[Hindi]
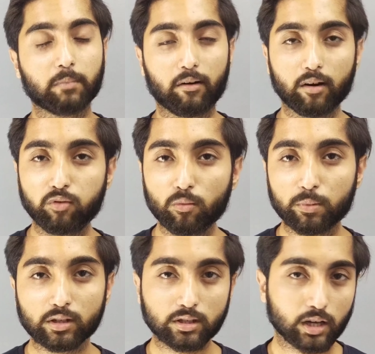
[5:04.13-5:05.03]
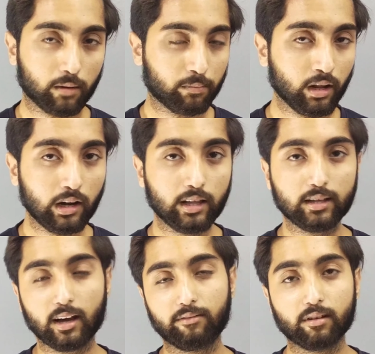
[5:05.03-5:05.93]
एक पावरफुल पीसी अपने
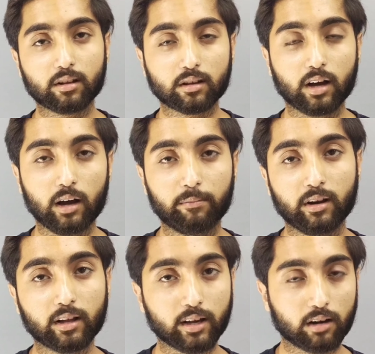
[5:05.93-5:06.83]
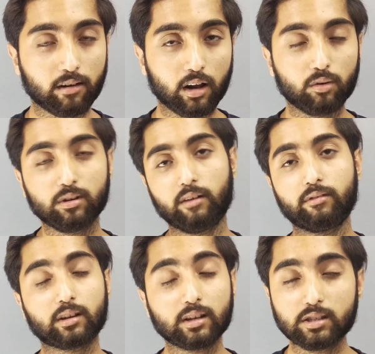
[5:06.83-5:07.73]
लिए या फिर अपने घर वालों या
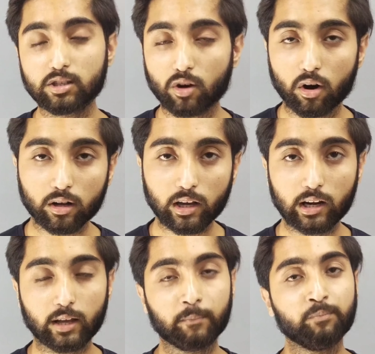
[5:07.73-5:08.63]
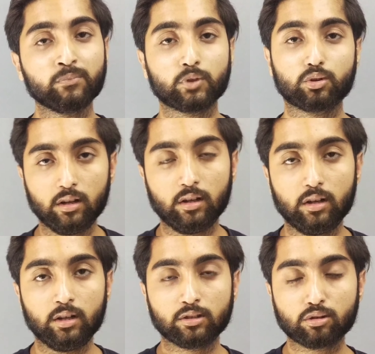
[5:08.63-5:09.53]
फिर किसी और के लिए
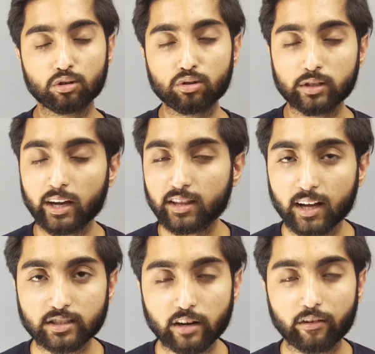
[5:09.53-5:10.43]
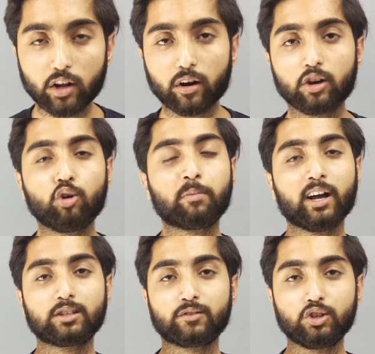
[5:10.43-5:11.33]
तो दोस्तों यही था आज का वीडियो आई होप
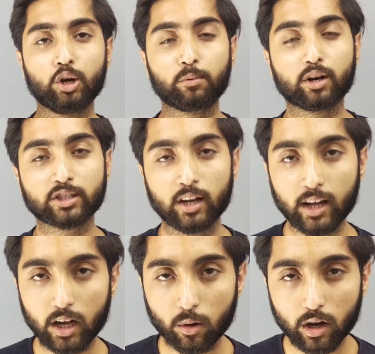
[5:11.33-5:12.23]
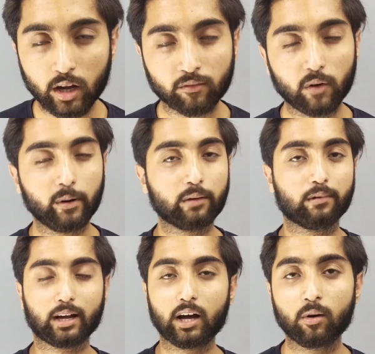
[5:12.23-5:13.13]
इस वीडियो आपको अच्छा लगा होगा इन्फॉर्मेटिव
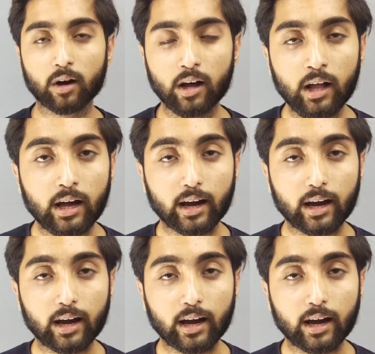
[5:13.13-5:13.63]
लगा होगा